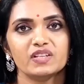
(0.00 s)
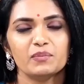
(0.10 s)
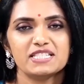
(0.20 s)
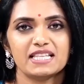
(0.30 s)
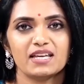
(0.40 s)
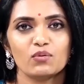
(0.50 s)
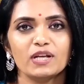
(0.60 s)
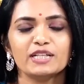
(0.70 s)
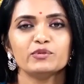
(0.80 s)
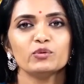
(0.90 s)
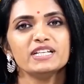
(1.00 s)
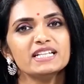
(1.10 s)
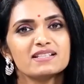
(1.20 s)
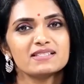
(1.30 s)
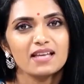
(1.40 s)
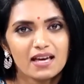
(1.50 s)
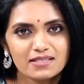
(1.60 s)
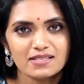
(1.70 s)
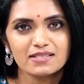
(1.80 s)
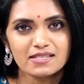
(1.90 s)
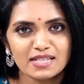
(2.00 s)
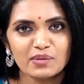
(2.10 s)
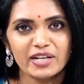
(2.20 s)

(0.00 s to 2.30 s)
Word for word: నమస్తే వెల్కమ్ టు ఇండియాస్ లార్జెస్ట్ డిజిటల్